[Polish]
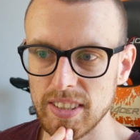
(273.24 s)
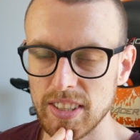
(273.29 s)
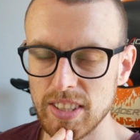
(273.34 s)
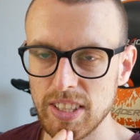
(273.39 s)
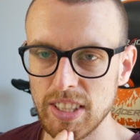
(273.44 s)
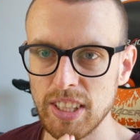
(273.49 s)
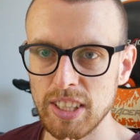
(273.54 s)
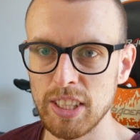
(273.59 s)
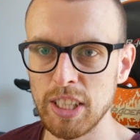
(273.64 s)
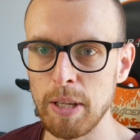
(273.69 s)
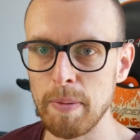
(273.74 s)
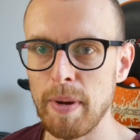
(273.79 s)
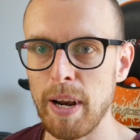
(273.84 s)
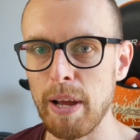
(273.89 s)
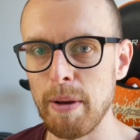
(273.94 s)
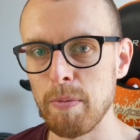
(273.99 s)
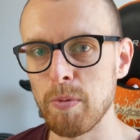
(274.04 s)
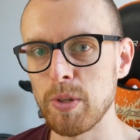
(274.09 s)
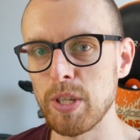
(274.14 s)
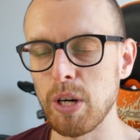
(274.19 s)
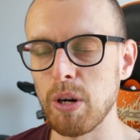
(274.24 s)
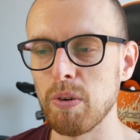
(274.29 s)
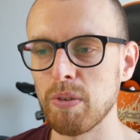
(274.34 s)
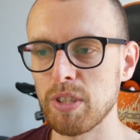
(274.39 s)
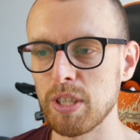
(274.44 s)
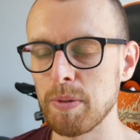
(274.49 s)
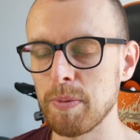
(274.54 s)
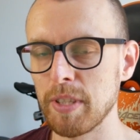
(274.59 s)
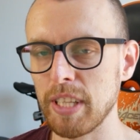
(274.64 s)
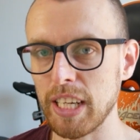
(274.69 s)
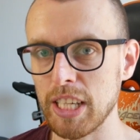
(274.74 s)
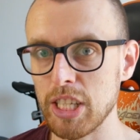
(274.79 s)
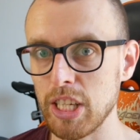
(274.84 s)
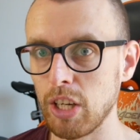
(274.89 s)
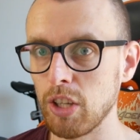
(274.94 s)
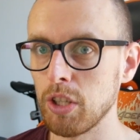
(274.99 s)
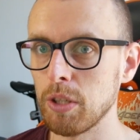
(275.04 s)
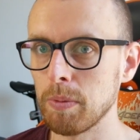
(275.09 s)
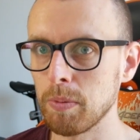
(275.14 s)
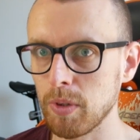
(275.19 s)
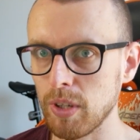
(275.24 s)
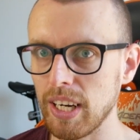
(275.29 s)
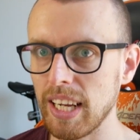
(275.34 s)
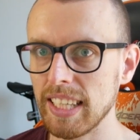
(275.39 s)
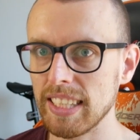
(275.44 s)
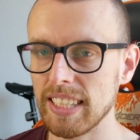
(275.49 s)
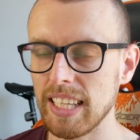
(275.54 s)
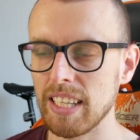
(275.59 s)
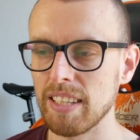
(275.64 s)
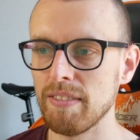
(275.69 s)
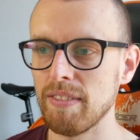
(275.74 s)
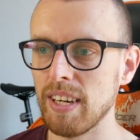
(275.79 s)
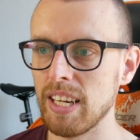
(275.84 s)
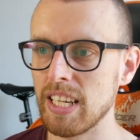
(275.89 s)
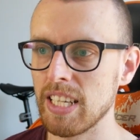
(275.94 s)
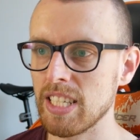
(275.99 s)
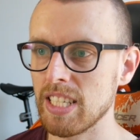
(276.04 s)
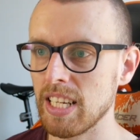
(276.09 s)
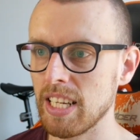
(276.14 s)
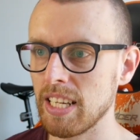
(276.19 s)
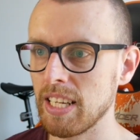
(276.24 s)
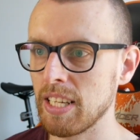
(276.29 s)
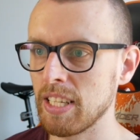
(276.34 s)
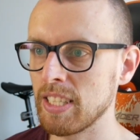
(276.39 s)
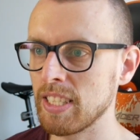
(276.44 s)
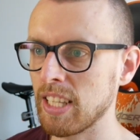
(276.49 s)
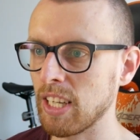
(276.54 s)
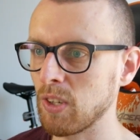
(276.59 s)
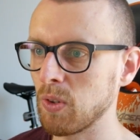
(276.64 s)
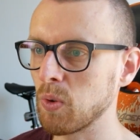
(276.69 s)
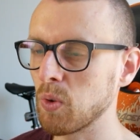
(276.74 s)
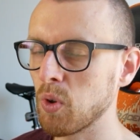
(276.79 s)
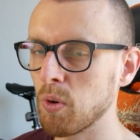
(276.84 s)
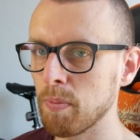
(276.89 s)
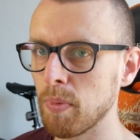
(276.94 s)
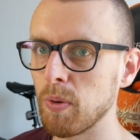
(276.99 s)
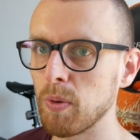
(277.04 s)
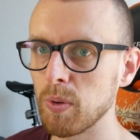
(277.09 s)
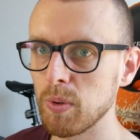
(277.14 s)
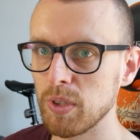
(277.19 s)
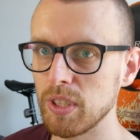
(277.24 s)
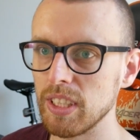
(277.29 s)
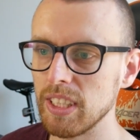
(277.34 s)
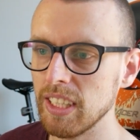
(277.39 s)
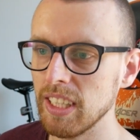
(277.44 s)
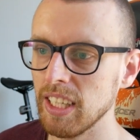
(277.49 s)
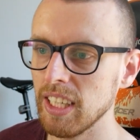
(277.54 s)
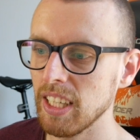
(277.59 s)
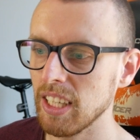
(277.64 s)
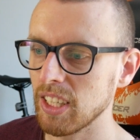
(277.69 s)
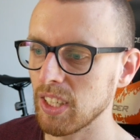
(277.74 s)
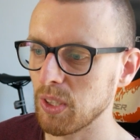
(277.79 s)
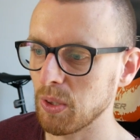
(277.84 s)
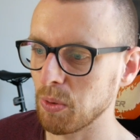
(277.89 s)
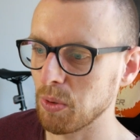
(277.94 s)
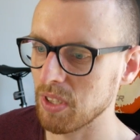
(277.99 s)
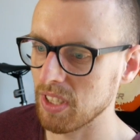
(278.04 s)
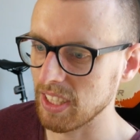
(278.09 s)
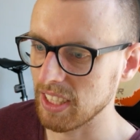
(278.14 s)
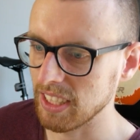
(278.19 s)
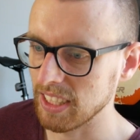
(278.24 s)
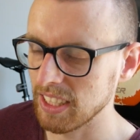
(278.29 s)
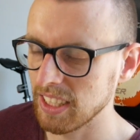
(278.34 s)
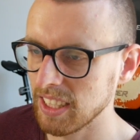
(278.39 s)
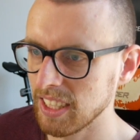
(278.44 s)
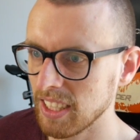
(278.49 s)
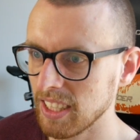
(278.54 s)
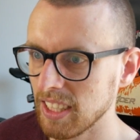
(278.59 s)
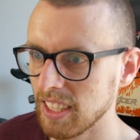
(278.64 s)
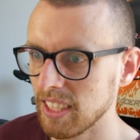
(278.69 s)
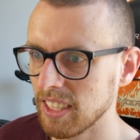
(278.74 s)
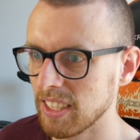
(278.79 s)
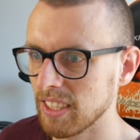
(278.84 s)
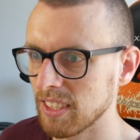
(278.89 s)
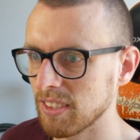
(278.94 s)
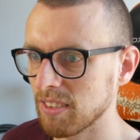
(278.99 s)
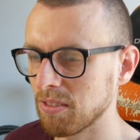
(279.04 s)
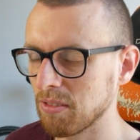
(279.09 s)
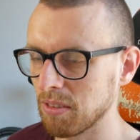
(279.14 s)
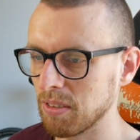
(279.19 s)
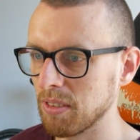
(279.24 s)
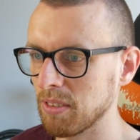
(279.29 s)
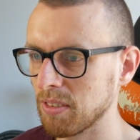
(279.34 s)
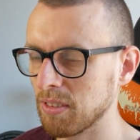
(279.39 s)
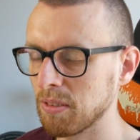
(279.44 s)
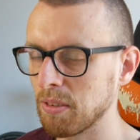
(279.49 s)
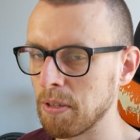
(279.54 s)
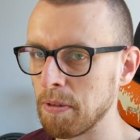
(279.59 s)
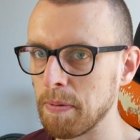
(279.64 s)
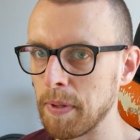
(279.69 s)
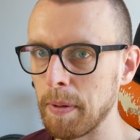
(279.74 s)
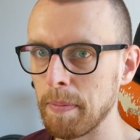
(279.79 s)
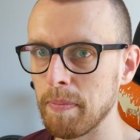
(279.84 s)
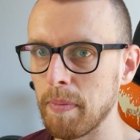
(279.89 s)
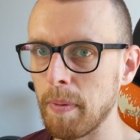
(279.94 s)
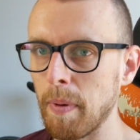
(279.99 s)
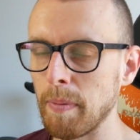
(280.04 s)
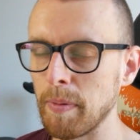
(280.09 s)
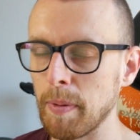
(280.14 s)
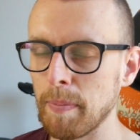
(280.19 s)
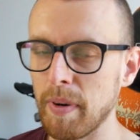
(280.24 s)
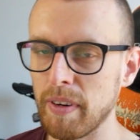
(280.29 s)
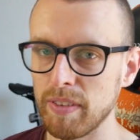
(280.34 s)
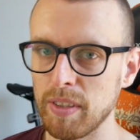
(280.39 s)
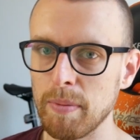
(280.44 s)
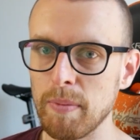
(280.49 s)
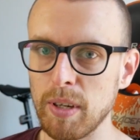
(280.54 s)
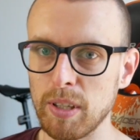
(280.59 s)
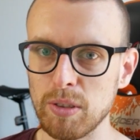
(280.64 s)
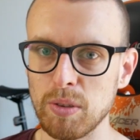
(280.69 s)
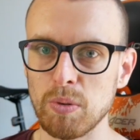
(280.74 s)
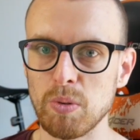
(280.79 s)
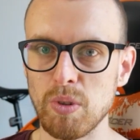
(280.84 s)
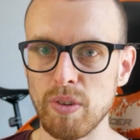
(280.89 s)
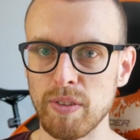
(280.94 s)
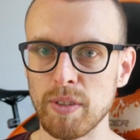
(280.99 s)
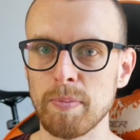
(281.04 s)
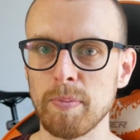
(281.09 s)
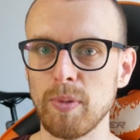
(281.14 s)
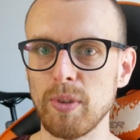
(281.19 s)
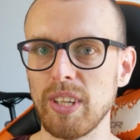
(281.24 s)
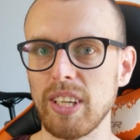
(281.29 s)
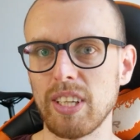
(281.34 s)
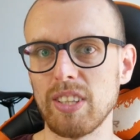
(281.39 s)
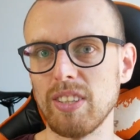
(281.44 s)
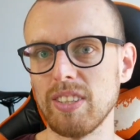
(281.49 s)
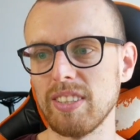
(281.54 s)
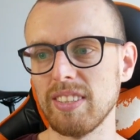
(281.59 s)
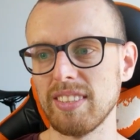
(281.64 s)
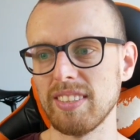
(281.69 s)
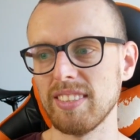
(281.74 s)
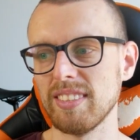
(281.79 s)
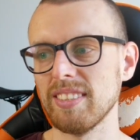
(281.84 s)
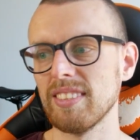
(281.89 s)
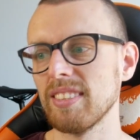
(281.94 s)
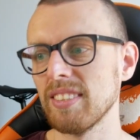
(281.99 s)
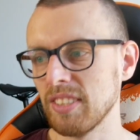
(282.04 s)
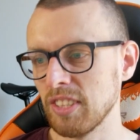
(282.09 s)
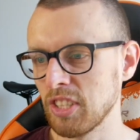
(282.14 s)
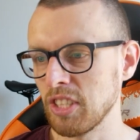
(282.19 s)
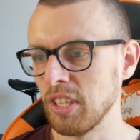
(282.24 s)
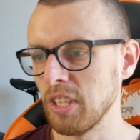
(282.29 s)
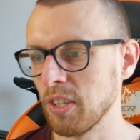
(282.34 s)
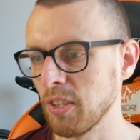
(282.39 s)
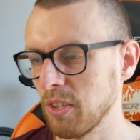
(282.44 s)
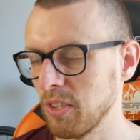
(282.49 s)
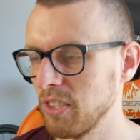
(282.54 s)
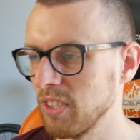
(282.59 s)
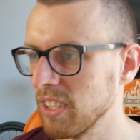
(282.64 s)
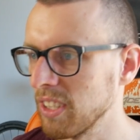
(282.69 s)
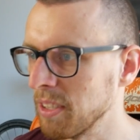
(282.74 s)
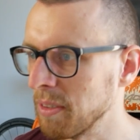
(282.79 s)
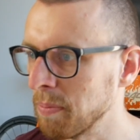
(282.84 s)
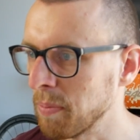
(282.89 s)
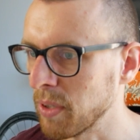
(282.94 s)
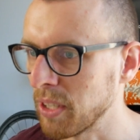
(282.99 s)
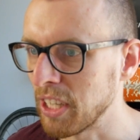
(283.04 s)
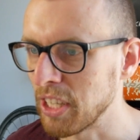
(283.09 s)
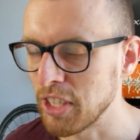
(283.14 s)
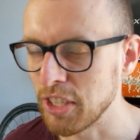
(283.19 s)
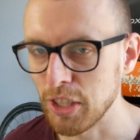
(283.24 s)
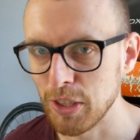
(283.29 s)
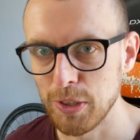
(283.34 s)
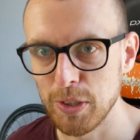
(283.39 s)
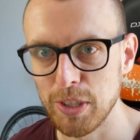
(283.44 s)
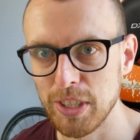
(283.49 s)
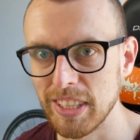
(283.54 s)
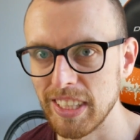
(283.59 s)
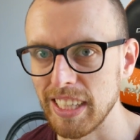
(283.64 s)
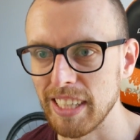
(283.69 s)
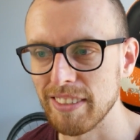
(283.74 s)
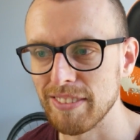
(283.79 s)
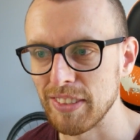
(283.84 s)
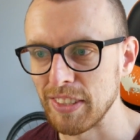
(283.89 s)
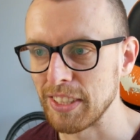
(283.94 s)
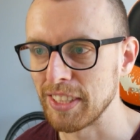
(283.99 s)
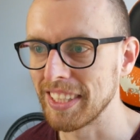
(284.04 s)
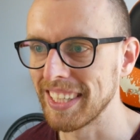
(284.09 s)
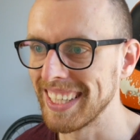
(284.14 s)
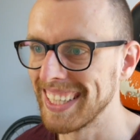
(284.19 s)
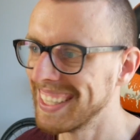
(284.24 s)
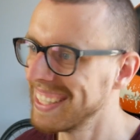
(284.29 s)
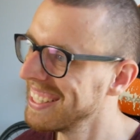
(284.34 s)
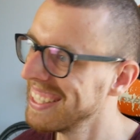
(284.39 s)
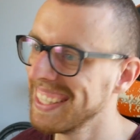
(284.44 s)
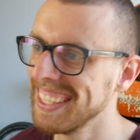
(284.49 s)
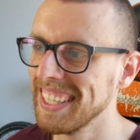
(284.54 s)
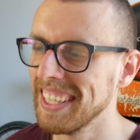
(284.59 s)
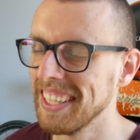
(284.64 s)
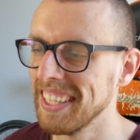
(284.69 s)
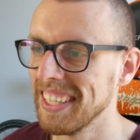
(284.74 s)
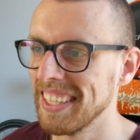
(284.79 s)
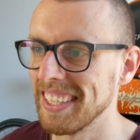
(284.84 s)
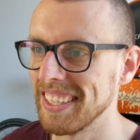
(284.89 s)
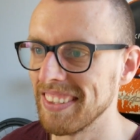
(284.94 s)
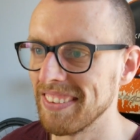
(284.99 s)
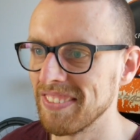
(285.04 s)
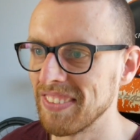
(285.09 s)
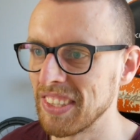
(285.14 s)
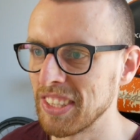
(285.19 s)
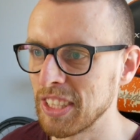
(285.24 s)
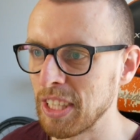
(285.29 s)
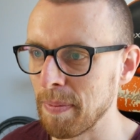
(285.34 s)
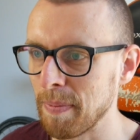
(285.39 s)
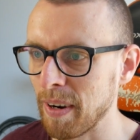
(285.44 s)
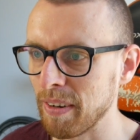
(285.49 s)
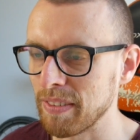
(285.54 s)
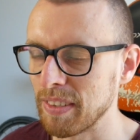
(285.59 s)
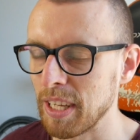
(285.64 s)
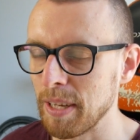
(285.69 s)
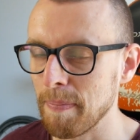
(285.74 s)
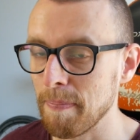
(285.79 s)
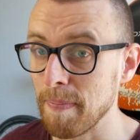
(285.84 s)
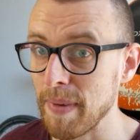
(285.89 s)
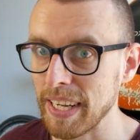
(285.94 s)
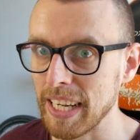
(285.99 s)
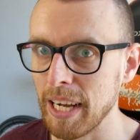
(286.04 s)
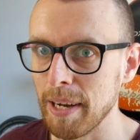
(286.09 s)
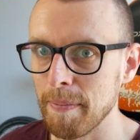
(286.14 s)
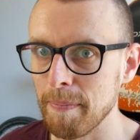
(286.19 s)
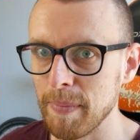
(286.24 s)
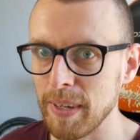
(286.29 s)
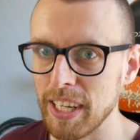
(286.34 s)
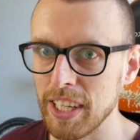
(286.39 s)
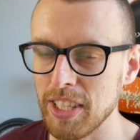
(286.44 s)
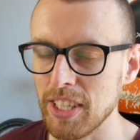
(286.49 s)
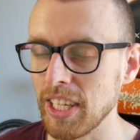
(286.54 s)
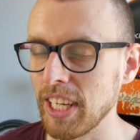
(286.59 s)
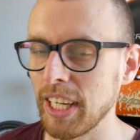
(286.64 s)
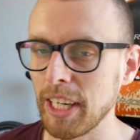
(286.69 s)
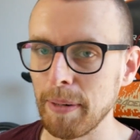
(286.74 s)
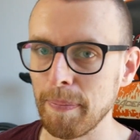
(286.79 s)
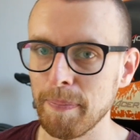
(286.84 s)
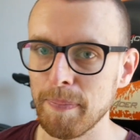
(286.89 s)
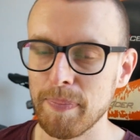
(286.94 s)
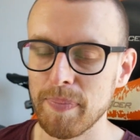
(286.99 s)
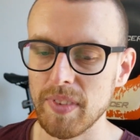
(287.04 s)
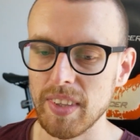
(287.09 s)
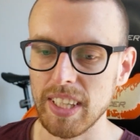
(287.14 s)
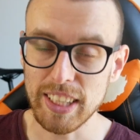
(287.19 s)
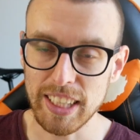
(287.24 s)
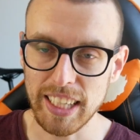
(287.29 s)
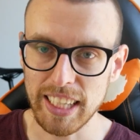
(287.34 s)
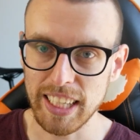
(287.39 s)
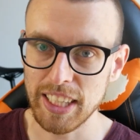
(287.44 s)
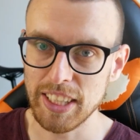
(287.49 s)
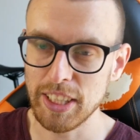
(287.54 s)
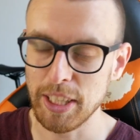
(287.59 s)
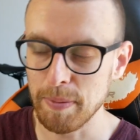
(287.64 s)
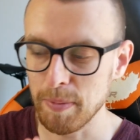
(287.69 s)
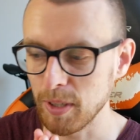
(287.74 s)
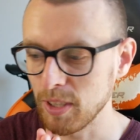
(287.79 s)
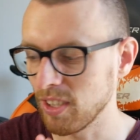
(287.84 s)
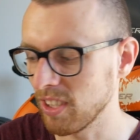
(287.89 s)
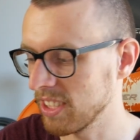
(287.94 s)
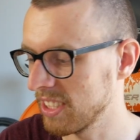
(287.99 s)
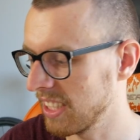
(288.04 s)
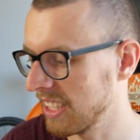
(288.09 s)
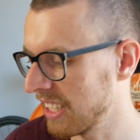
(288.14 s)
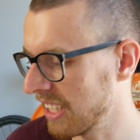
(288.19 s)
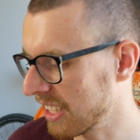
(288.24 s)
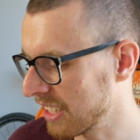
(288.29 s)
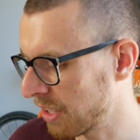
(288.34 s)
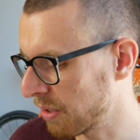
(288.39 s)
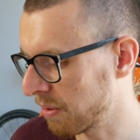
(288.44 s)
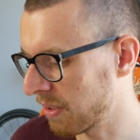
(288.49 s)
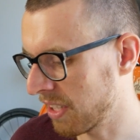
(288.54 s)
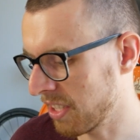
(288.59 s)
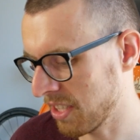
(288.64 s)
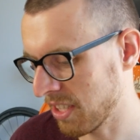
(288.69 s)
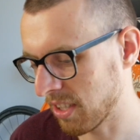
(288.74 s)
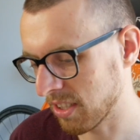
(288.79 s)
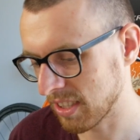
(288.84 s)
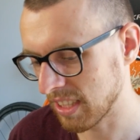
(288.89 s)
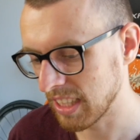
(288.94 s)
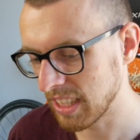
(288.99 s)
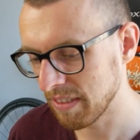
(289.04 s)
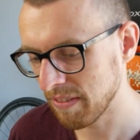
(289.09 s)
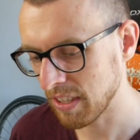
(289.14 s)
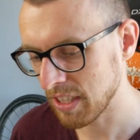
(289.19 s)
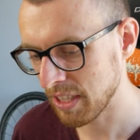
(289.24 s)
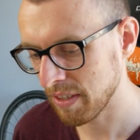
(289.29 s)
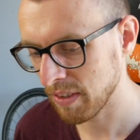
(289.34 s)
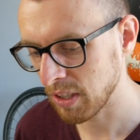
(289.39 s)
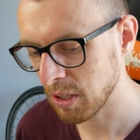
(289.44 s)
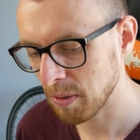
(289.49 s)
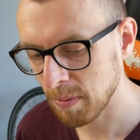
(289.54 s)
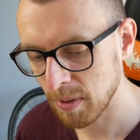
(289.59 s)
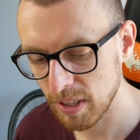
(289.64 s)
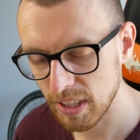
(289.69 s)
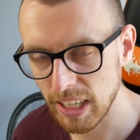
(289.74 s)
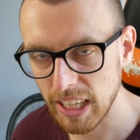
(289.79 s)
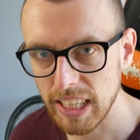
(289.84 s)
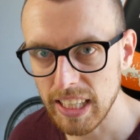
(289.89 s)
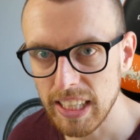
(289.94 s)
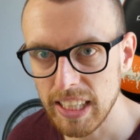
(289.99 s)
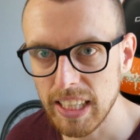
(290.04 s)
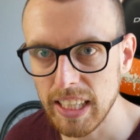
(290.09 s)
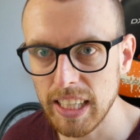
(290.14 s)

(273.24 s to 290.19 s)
jeszcze nigdy nie brałem udziału w czymś tak szalonym to raz, a dwa, że z taką grupą ludzi, którzy z, którymi mam naprawdę bardzo dużo wspólnego, jeżeli chodzi o podejście do życia, więc więc naprawdę mega, mega się jaram. Tyle na dzisiaj, moi drodzy. Nie chcę tutaj się rozgadywać nie wiadomo ile.